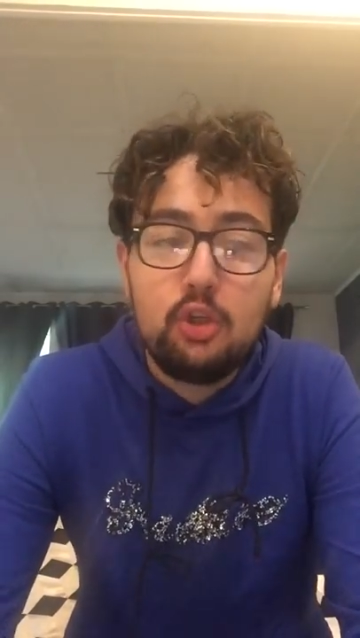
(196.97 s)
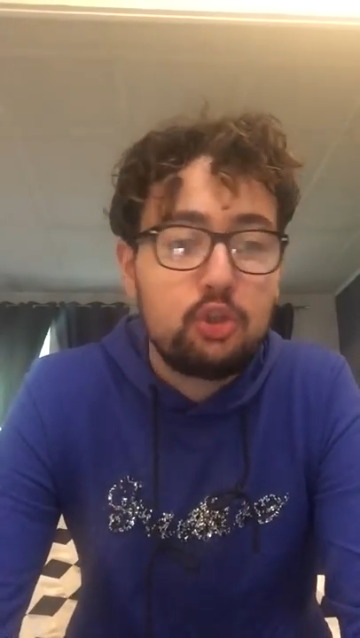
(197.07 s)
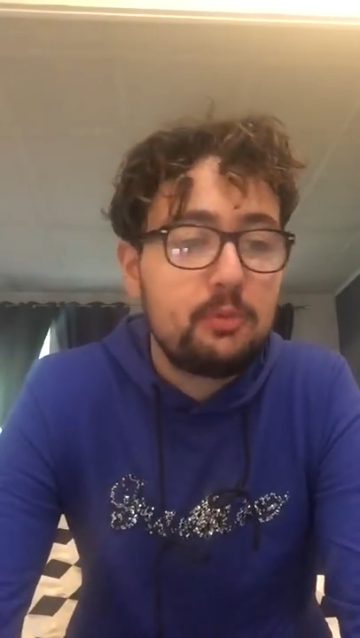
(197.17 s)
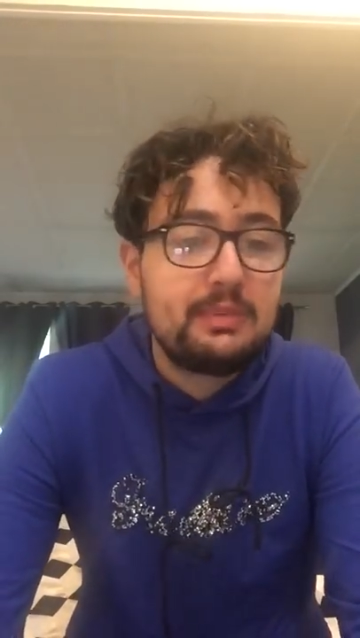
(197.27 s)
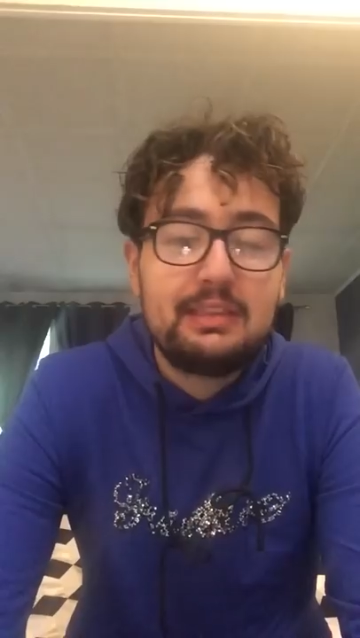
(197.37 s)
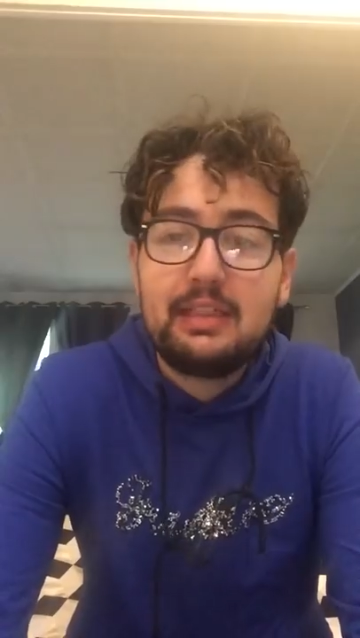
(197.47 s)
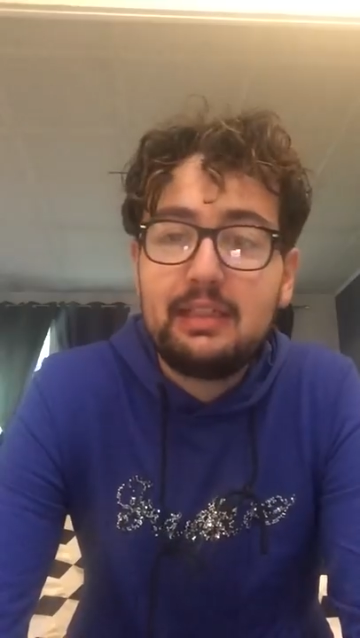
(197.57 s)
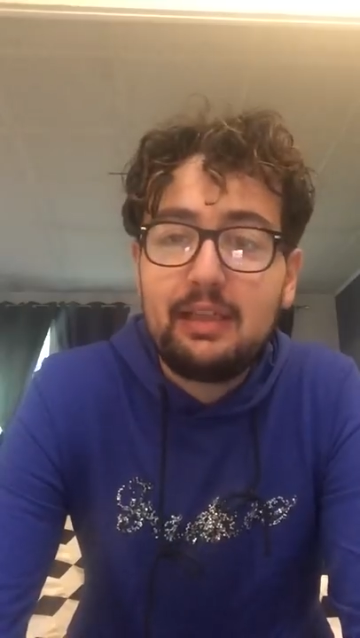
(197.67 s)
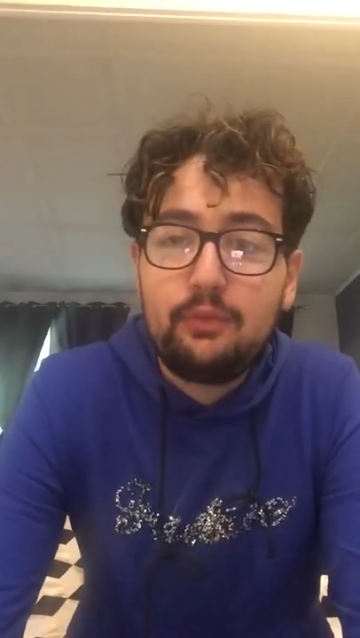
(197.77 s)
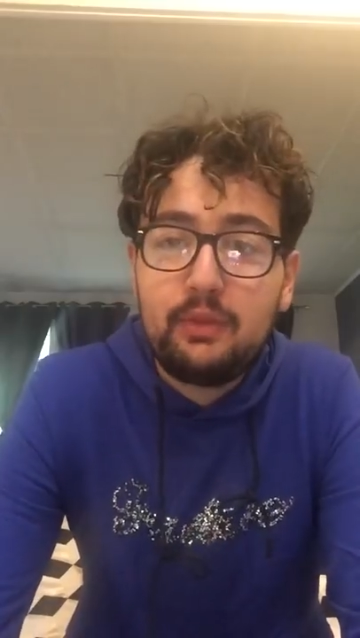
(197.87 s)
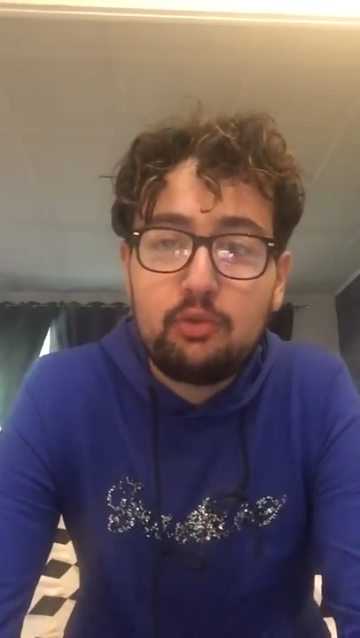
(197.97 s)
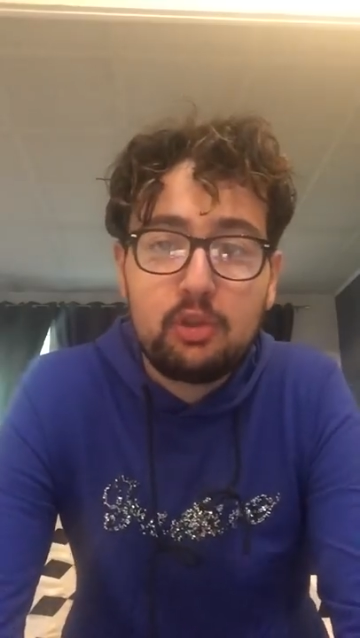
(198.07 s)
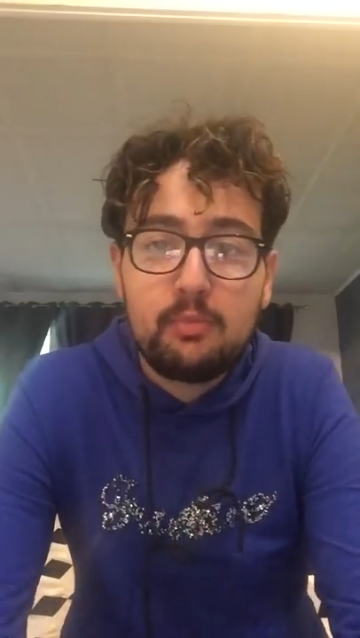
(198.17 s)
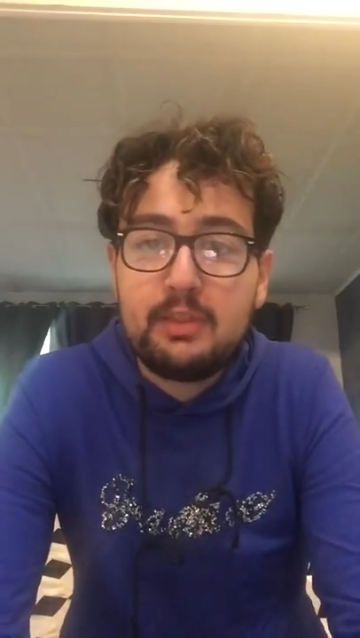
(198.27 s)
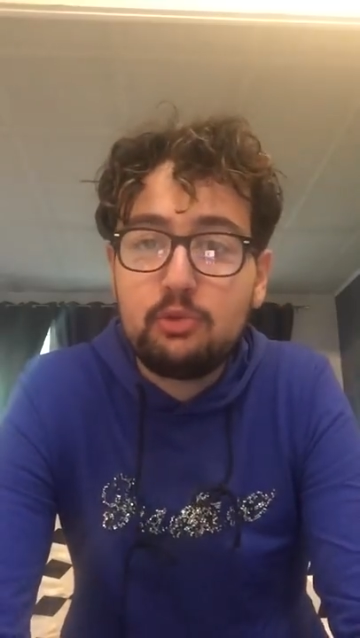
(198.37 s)
comme Zidane l'a fait ou
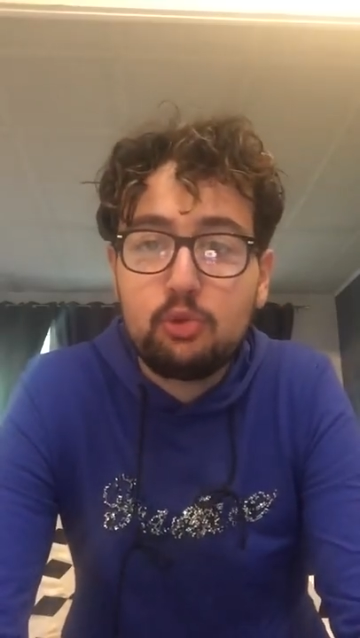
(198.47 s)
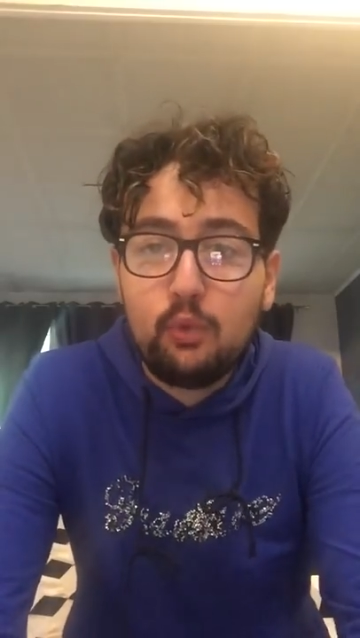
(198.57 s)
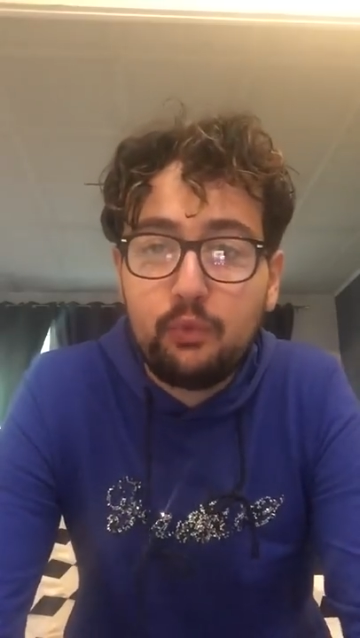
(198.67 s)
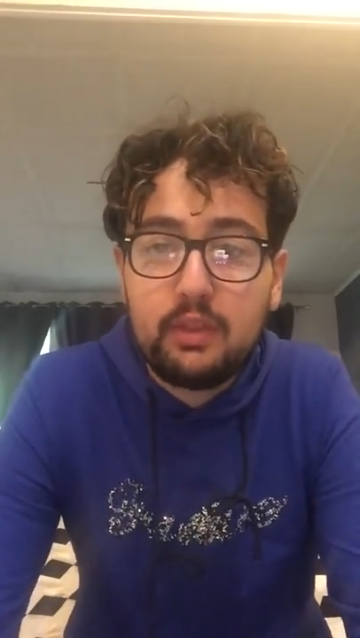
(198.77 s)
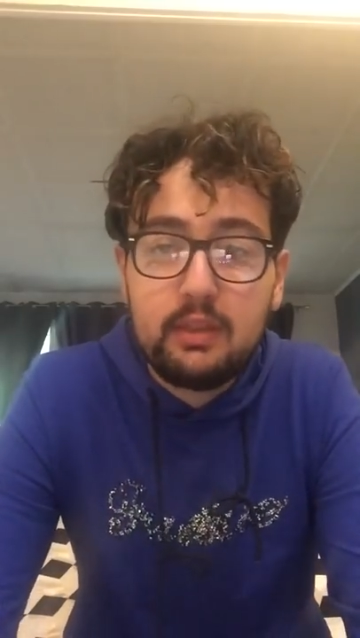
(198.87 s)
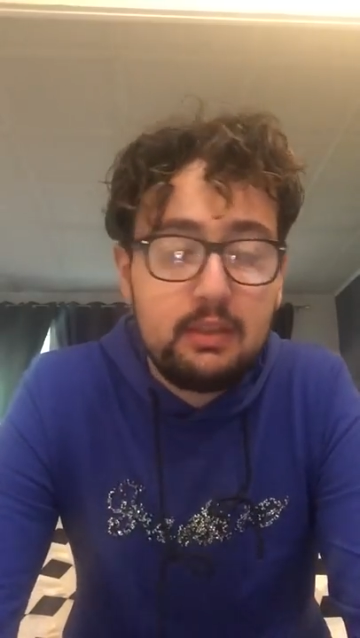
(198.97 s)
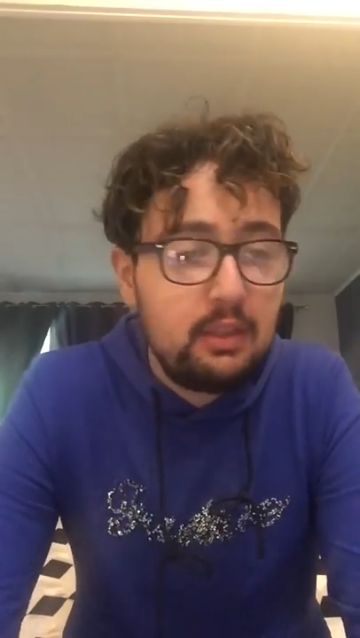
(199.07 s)
comme les autres l'ont fait.